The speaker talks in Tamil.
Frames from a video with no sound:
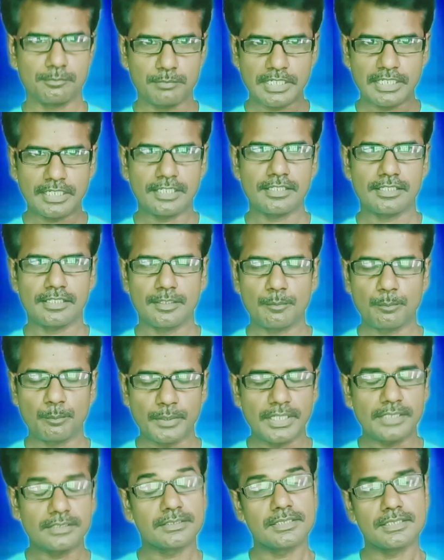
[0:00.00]
மக்கள்லாம்
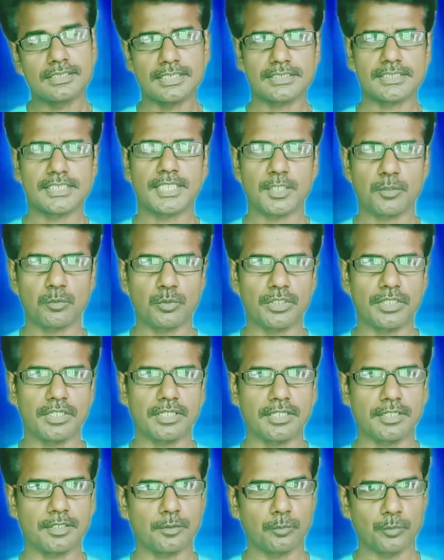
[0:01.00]
பார்த்து ரசிக்கக்கூடிய
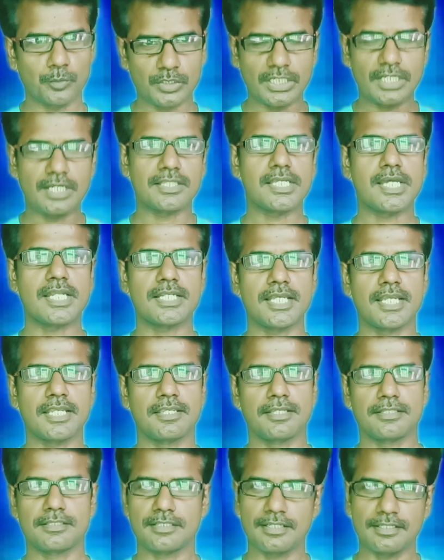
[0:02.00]
ஒரு
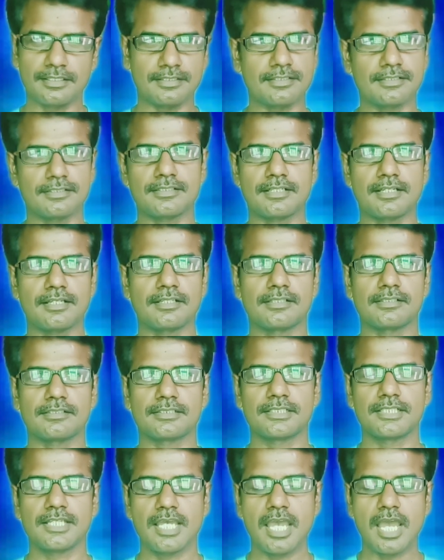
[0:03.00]
கதாநாயகியாக தான் இருக்கிறாங்க
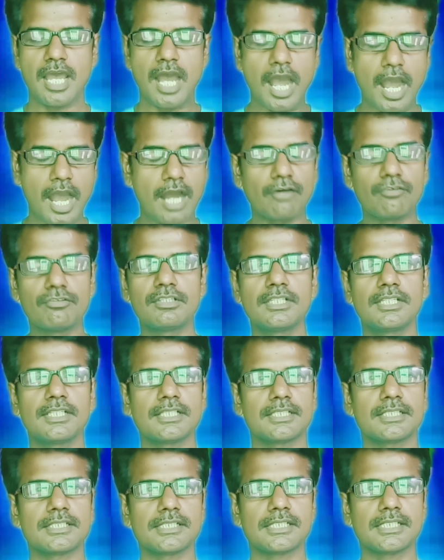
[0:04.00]
அவங்க
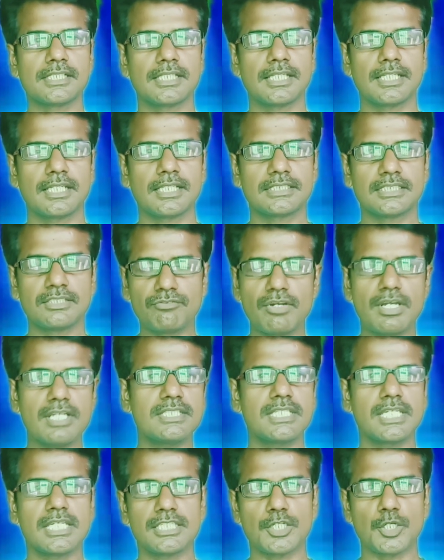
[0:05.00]

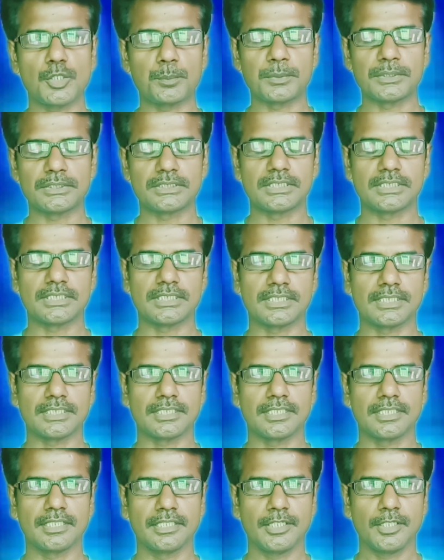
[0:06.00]
சிவாஜி ஐயாவை பற்றி
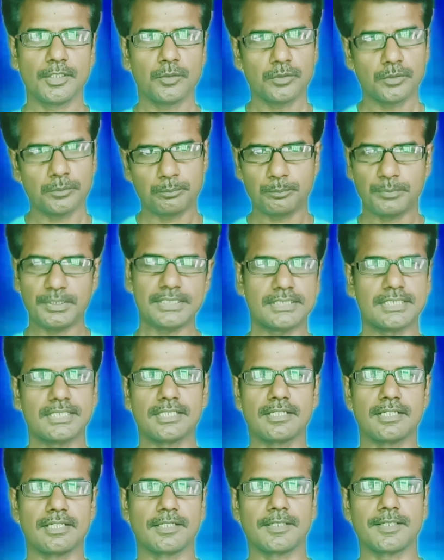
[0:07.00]

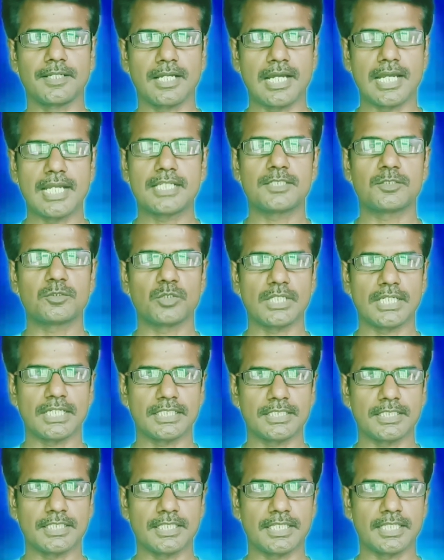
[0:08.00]
பேசியிருக்காங்க ஆயிரத்தி
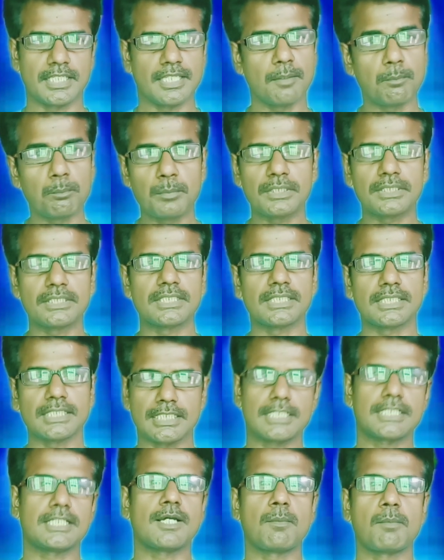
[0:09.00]
தொள்ளாயிரத்தி எண்பத்தி
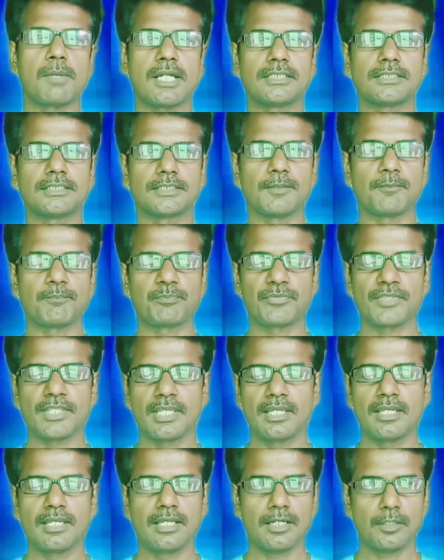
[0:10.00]
இரண்டாம் ஆண்டு
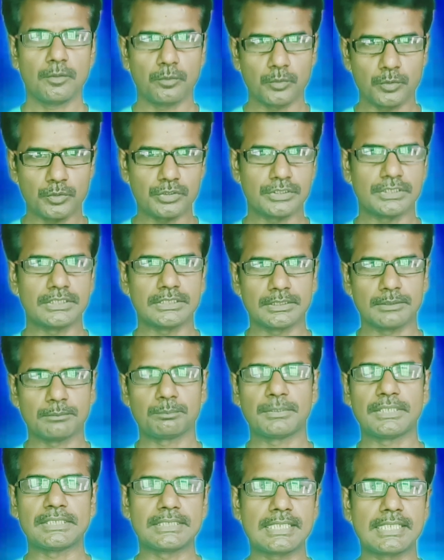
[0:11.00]
ஒரு
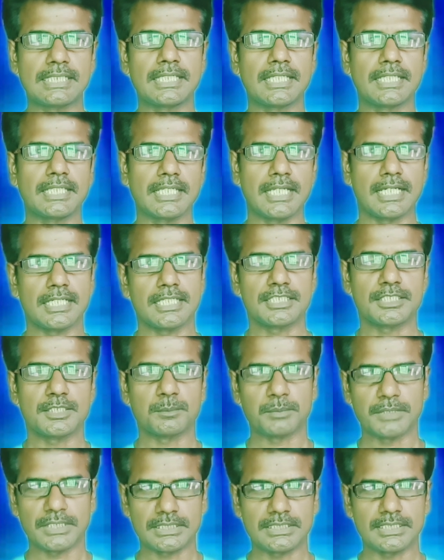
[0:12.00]
பத்திரிகைக்கு அளித்த
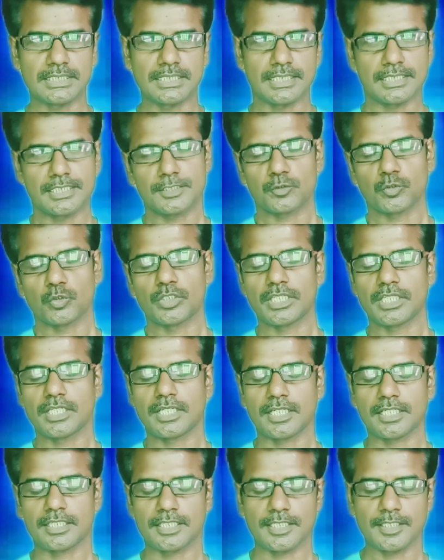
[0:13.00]
பேட்டியில் என்ன
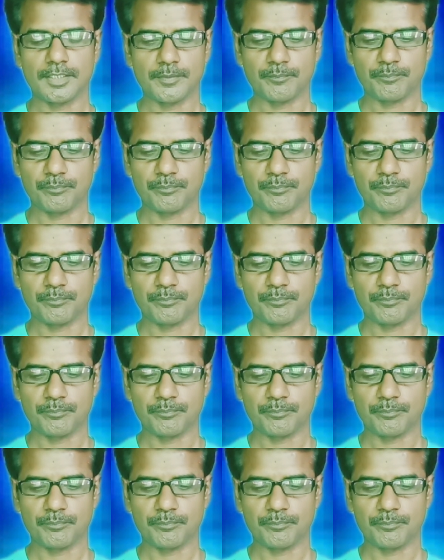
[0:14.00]
சொல்லியிருக்காங்கன்னா